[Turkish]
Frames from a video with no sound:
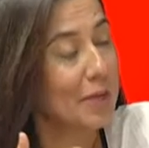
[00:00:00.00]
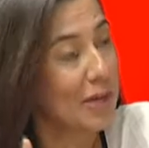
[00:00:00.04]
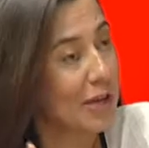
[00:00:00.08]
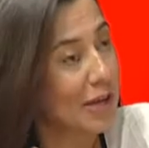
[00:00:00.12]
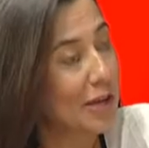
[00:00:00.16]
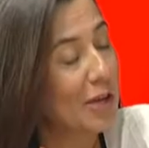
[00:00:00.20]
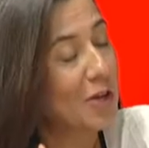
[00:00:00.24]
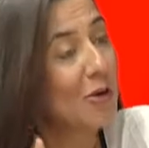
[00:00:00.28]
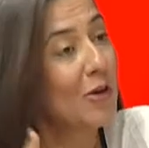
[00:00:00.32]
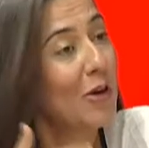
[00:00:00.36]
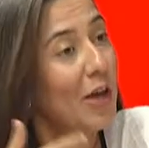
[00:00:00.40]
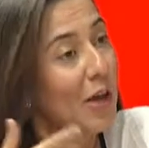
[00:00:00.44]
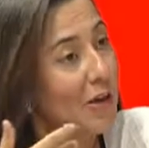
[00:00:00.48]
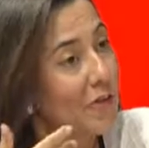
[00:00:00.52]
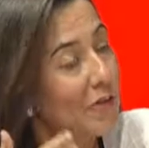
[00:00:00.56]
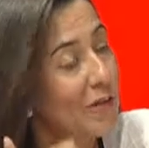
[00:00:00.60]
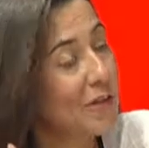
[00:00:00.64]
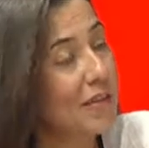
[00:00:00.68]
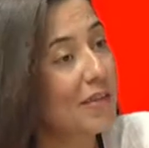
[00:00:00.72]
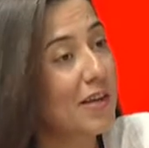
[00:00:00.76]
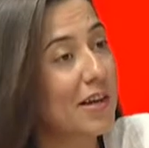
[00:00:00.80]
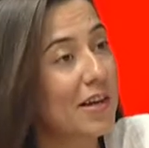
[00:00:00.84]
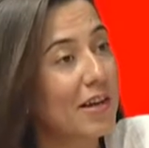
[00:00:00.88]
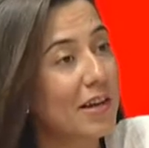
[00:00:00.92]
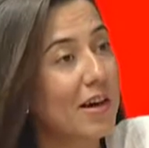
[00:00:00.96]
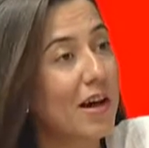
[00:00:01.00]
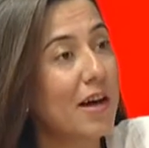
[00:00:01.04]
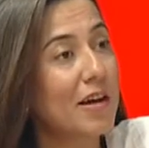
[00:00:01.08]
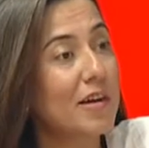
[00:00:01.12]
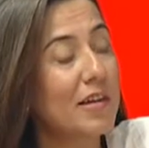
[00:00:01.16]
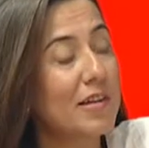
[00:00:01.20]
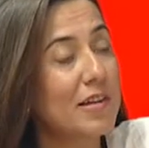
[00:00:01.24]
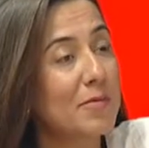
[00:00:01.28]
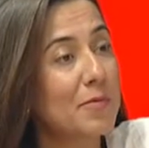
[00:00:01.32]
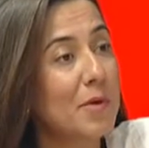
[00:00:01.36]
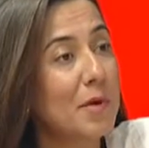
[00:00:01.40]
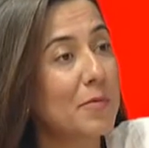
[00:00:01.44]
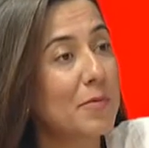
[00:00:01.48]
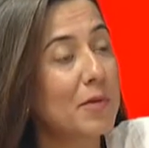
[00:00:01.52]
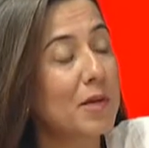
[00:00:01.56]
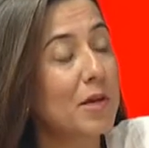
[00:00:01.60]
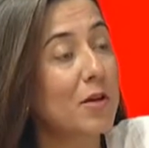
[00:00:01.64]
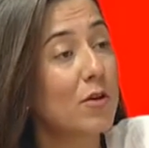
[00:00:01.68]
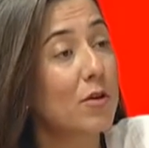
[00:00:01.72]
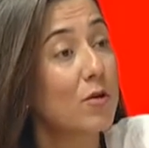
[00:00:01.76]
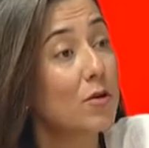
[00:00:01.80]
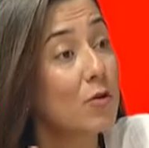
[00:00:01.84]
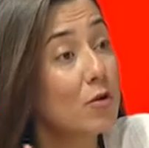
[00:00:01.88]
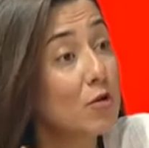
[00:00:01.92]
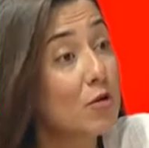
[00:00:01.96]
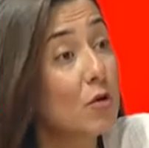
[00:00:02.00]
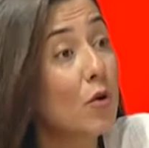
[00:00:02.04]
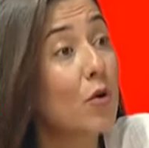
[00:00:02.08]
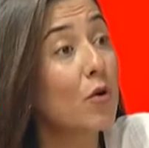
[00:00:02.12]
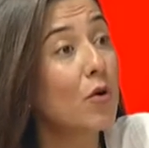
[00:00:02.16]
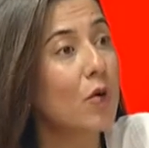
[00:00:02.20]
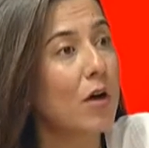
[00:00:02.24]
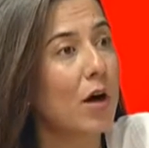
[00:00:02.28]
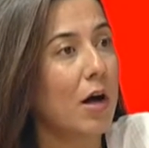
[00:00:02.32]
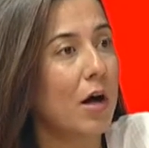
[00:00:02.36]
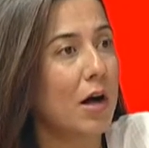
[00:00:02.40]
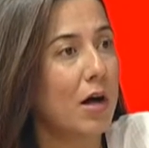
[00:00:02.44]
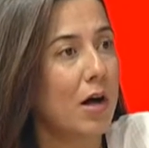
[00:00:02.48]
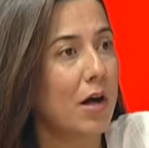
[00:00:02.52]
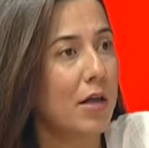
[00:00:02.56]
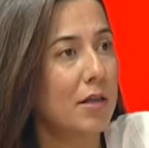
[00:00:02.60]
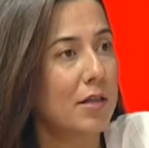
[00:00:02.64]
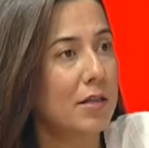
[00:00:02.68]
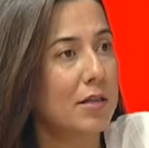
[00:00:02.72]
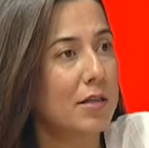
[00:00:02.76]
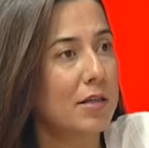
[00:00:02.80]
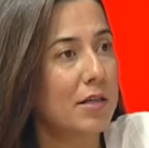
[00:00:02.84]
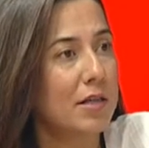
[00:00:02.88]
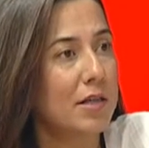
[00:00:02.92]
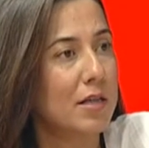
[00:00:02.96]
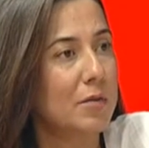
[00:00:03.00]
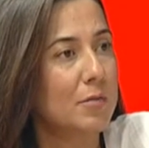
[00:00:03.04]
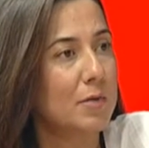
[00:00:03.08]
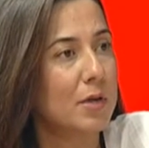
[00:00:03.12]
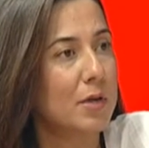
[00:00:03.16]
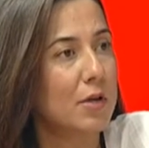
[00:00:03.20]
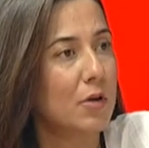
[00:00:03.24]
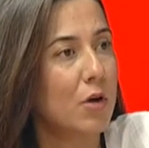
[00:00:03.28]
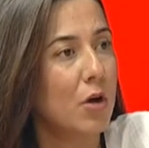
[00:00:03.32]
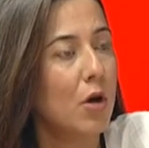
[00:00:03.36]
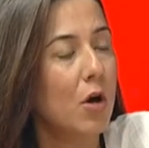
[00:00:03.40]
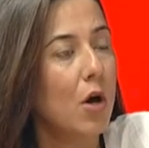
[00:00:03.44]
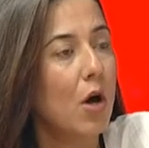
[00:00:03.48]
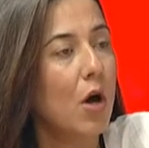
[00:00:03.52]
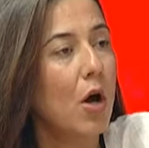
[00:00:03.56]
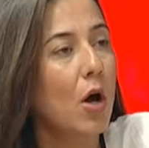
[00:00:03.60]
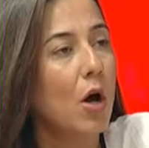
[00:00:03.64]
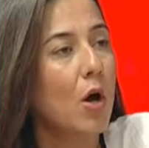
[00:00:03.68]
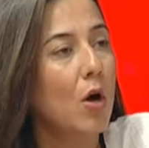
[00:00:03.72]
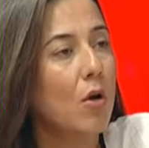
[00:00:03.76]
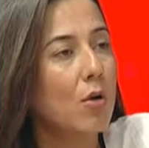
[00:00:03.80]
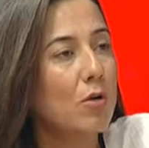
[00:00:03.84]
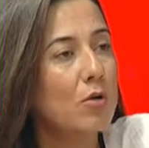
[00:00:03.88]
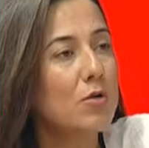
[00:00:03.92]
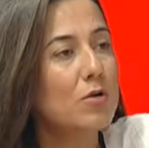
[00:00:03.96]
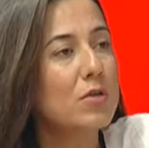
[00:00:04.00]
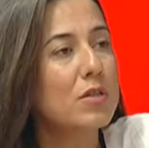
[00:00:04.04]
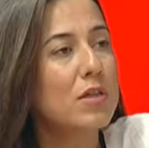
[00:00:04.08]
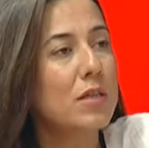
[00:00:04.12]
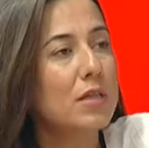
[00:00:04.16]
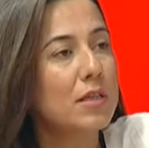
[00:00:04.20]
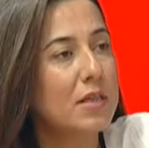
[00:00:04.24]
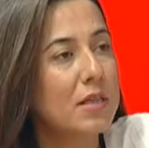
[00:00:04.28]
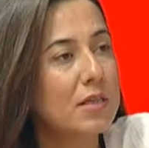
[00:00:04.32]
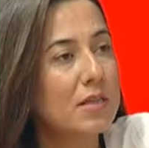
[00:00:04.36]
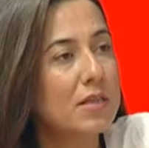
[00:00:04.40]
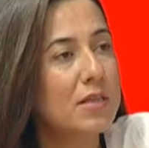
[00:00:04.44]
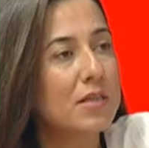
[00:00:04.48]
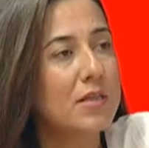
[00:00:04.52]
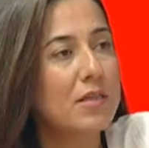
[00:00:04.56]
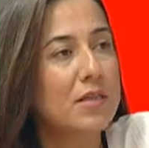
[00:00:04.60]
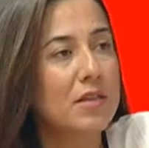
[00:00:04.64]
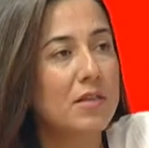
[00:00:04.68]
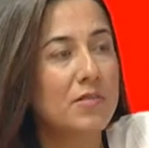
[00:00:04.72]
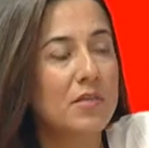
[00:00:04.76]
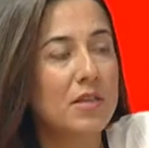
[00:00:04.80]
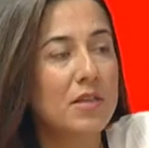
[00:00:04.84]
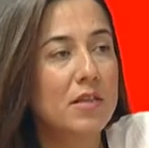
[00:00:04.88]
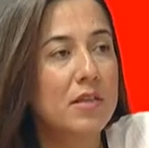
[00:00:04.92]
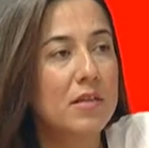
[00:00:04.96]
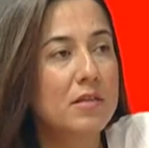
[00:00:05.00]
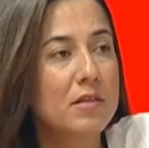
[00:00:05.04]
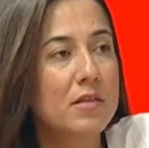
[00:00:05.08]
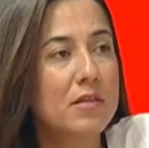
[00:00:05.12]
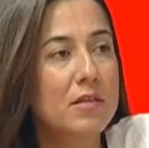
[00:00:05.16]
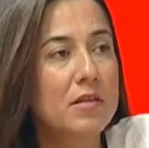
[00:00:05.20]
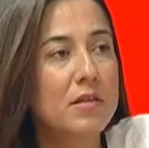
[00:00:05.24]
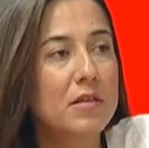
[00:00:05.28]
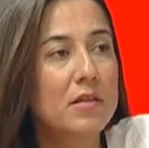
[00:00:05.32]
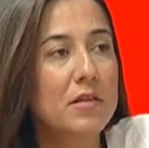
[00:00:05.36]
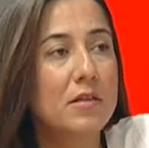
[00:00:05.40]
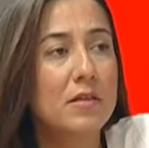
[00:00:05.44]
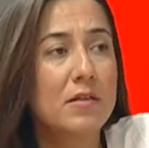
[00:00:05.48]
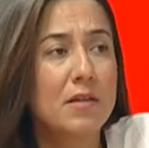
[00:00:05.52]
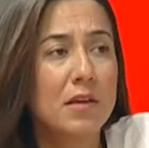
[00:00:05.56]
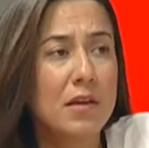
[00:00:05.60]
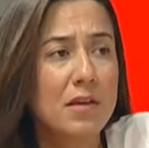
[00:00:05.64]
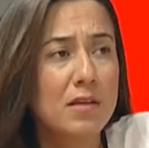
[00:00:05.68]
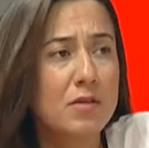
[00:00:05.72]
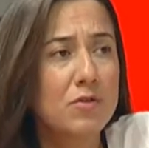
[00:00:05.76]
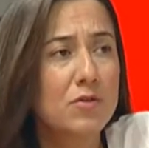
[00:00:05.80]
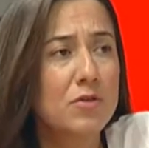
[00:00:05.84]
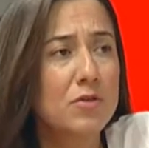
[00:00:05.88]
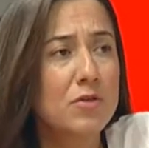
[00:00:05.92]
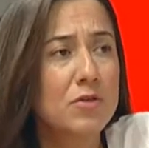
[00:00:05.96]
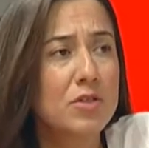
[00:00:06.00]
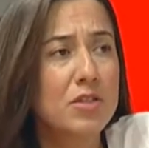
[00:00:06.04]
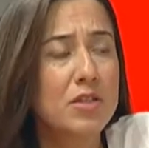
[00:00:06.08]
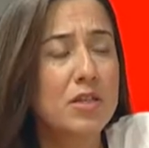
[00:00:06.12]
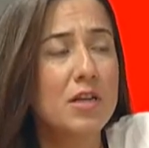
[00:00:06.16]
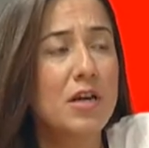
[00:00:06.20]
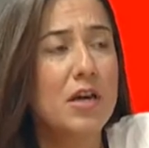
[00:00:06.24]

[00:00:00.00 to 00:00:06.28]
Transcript: gerekiyor. Evet tekrar etmem gerekiyor. Sonra algılayabiliyor. O yüzden kesinlikle ve kesinlikle teknoloji